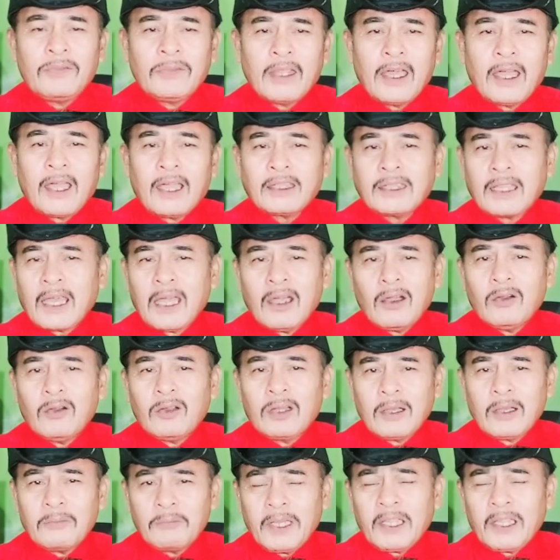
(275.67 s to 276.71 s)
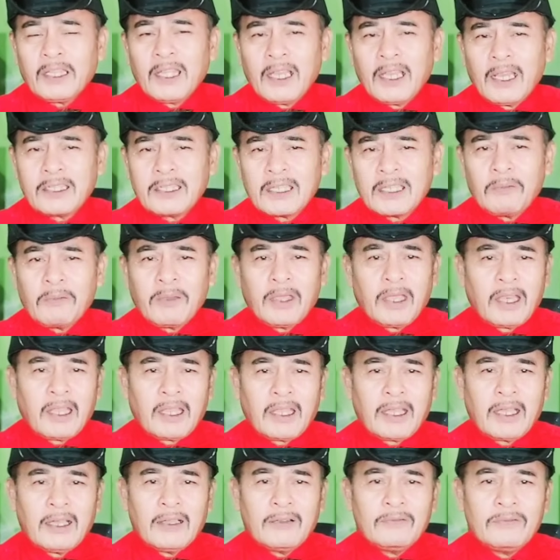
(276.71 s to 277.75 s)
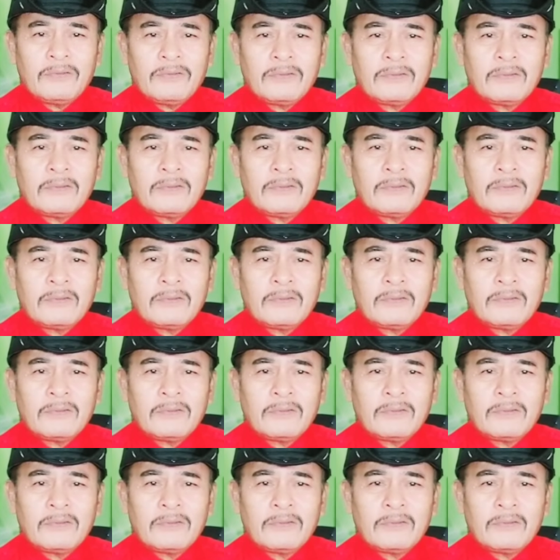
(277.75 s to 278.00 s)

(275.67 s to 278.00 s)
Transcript: na katao na pinadala sa Amerika,